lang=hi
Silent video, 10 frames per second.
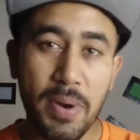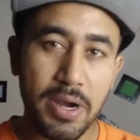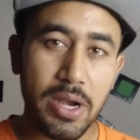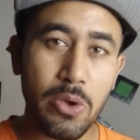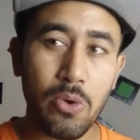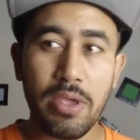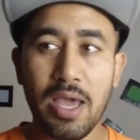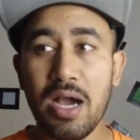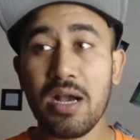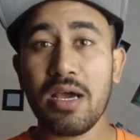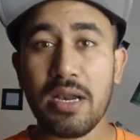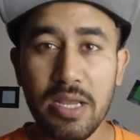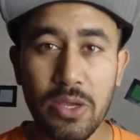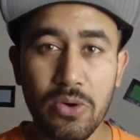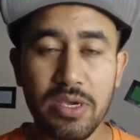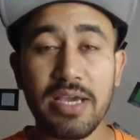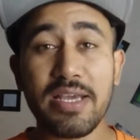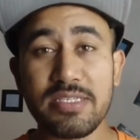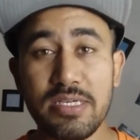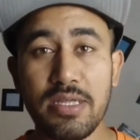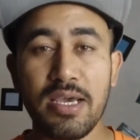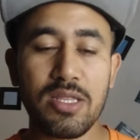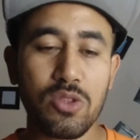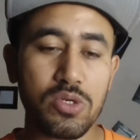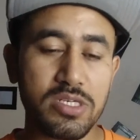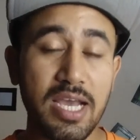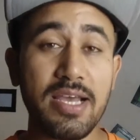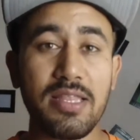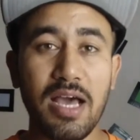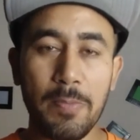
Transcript: पढ़ रहे हो या कर रहे हो क्या क्या चीज़ें हैं तो शायद